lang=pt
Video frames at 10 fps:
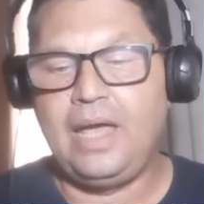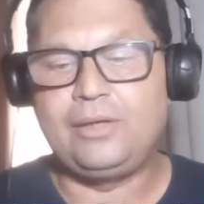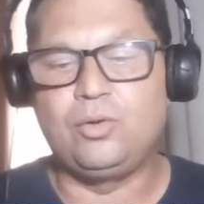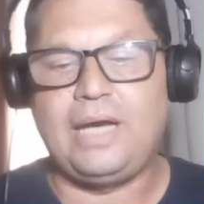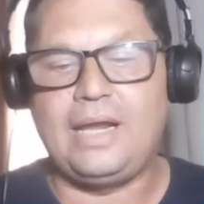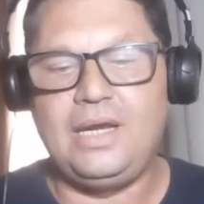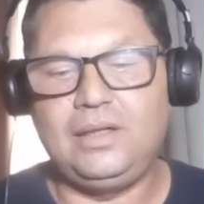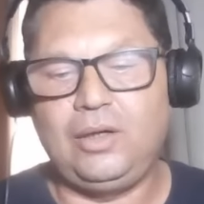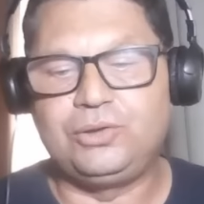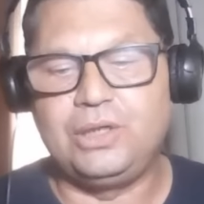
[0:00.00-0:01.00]
é que o Carilli
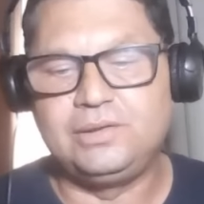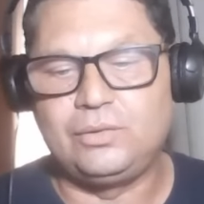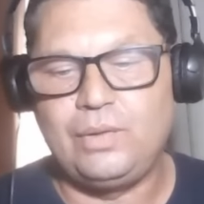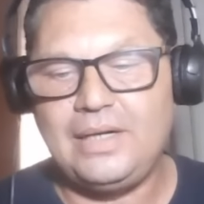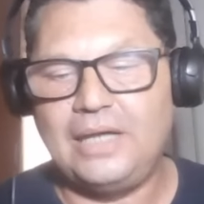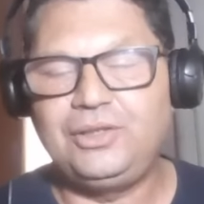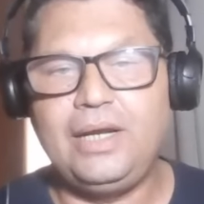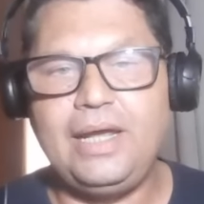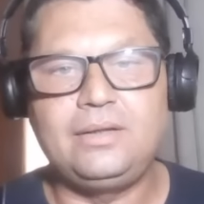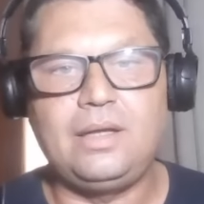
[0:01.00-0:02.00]
está utilizando ele na
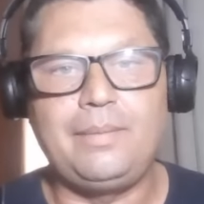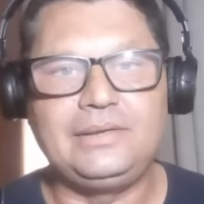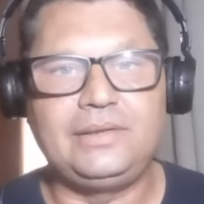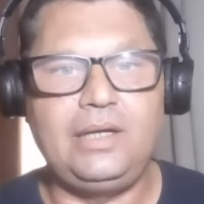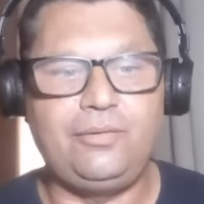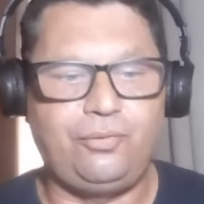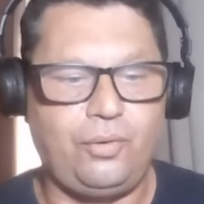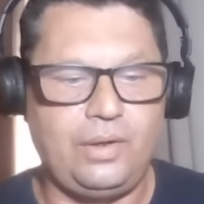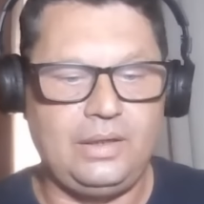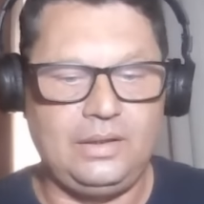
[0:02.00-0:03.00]
direita, mas ele
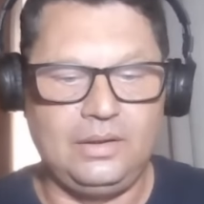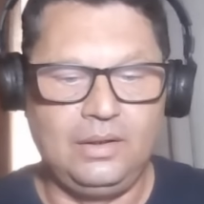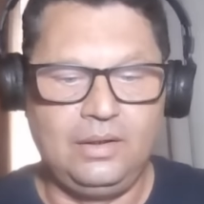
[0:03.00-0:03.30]
foi